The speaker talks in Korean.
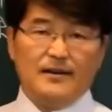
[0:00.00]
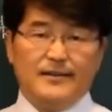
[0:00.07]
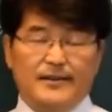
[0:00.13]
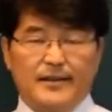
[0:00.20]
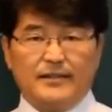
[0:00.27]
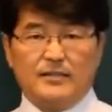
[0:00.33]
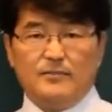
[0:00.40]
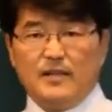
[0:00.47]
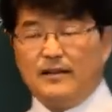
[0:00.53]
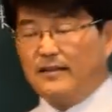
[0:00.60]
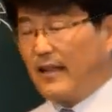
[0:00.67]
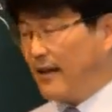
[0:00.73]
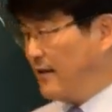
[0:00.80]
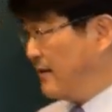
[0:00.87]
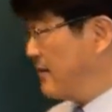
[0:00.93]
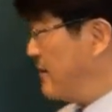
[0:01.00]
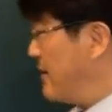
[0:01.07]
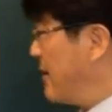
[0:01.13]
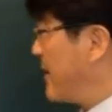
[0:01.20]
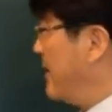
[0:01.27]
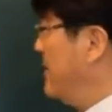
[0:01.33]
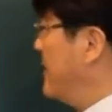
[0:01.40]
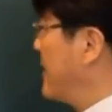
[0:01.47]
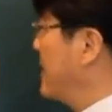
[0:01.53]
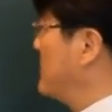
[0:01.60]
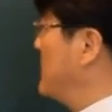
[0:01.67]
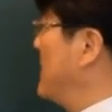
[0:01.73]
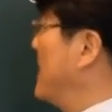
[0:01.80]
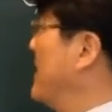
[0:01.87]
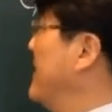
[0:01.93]
이렇게 했습니다. 냉정하게
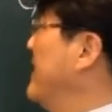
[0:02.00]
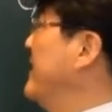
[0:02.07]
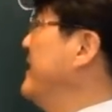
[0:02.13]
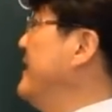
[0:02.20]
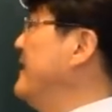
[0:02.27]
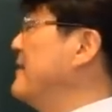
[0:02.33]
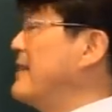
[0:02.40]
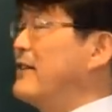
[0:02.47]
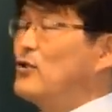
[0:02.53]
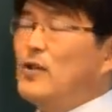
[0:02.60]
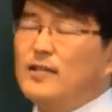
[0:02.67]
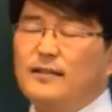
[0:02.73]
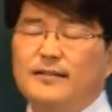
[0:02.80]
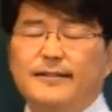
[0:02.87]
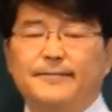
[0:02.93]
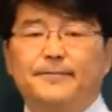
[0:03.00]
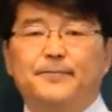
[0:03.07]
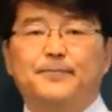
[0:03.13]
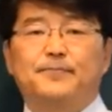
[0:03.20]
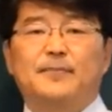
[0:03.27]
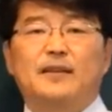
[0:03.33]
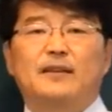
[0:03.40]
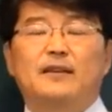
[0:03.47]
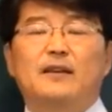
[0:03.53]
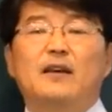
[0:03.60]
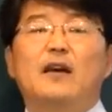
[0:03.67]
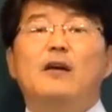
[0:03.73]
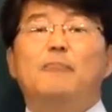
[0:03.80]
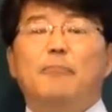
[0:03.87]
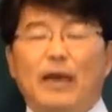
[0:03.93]
이야기했습니다. 이 사주에서는
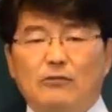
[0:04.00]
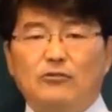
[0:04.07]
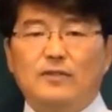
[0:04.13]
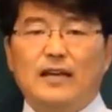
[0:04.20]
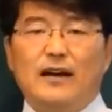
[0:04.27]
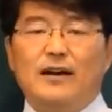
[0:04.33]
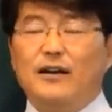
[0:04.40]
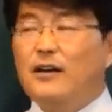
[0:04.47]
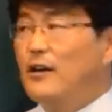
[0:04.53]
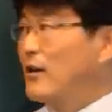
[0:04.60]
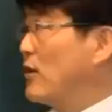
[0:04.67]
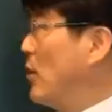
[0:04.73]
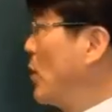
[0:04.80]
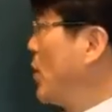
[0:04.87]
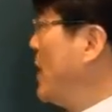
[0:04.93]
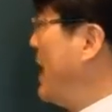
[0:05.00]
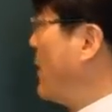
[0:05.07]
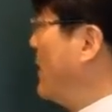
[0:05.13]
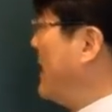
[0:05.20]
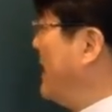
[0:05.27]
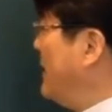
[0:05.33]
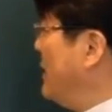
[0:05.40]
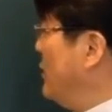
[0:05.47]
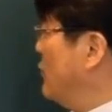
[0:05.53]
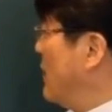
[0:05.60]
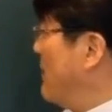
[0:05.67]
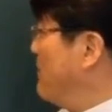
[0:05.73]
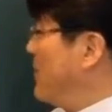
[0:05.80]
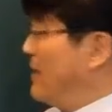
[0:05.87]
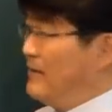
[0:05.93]
배우자, 결혼하고 난
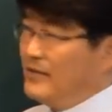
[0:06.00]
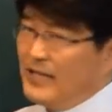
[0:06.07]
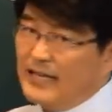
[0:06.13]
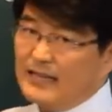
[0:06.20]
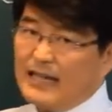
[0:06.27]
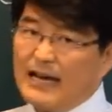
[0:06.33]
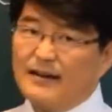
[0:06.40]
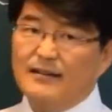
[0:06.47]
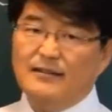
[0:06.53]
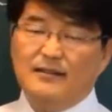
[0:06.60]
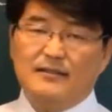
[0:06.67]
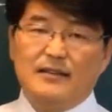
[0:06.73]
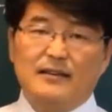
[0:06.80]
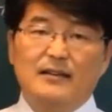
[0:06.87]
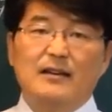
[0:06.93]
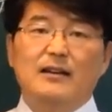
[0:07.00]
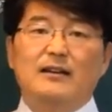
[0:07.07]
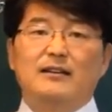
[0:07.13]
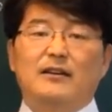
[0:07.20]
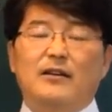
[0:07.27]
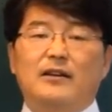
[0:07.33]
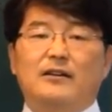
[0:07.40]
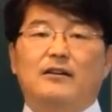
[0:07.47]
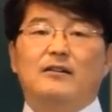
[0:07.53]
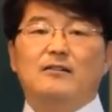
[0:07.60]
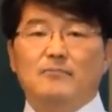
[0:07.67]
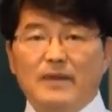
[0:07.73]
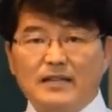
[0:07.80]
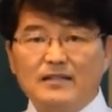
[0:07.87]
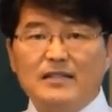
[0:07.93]
이후에 편제, 다른 여자를
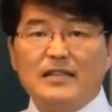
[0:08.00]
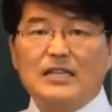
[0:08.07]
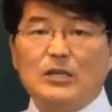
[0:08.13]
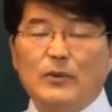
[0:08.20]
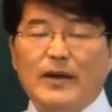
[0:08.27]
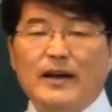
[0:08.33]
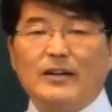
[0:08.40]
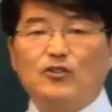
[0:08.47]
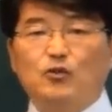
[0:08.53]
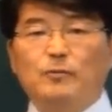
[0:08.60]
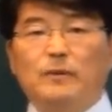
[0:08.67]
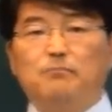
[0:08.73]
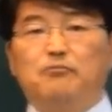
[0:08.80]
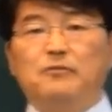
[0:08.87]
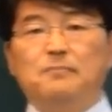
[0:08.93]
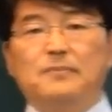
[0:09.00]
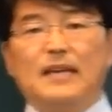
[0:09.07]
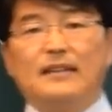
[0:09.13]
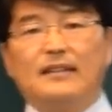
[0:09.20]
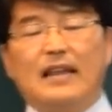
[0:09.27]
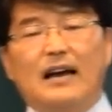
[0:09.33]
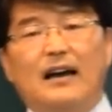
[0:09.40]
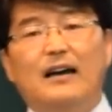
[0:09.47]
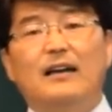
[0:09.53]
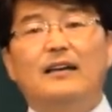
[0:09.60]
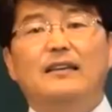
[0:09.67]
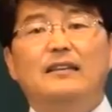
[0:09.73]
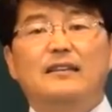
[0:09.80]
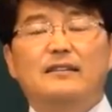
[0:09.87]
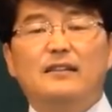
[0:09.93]
얼마든지 기회가 주면 품겠다.
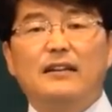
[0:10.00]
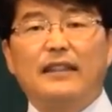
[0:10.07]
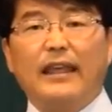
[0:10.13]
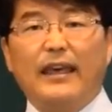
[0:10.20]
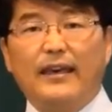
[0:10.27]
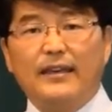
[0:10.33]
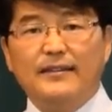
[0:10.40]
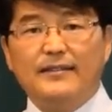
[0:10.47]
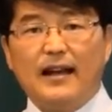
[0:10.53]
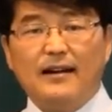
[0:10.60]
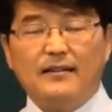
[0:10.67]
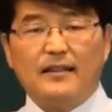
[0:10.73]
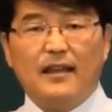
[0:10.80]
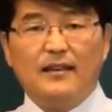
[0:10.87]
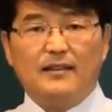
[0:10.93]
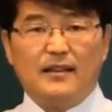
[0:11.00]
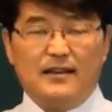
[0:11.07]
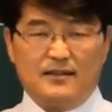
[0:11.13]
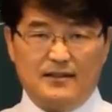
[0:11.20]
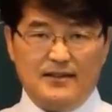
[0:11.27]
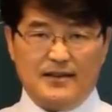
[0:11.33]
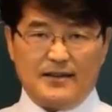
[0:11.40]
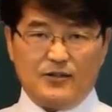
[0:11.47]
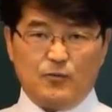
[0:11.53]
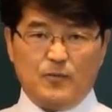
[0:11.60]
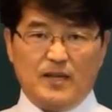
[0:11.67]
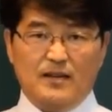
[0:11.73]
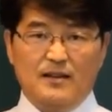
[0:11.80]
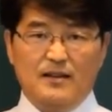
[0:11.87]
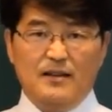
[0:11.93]
이것을 대기 상태에 있다. 이걸 이야기해
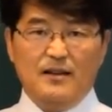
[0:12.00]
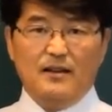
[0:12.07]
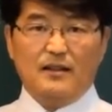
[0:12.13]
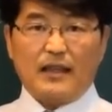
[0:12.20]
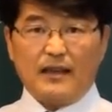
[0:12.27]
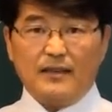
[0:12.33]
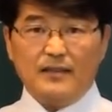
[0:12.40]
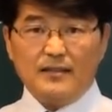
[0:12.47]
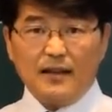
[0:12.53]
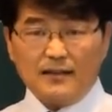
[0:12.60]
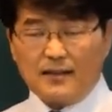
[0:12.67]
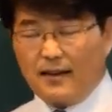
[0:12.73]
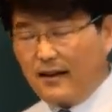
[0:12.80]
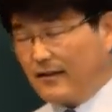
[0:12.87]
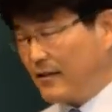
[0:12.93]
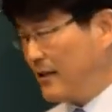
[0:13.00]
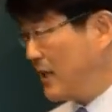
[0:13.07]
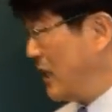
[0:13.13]
주면 대기 상태는 라 것은